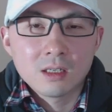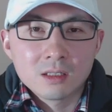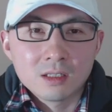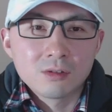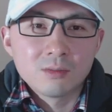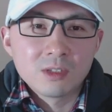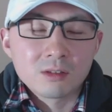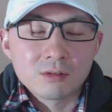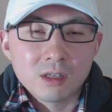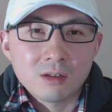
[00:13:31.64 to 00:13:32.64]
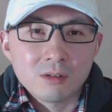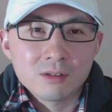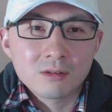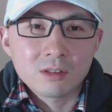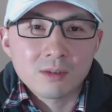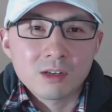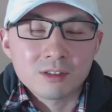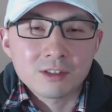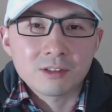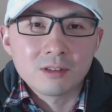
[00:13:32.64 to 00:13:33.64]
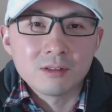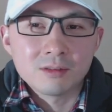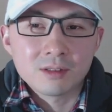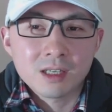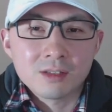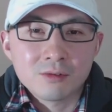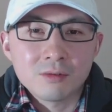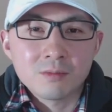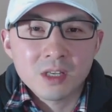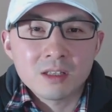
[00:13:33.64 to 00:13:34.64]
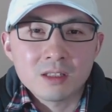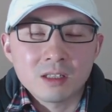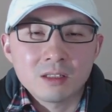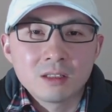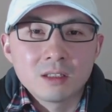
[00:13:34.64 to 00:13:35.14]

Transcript: 其实我们要说啊，《环球时报》这时候再去辩解，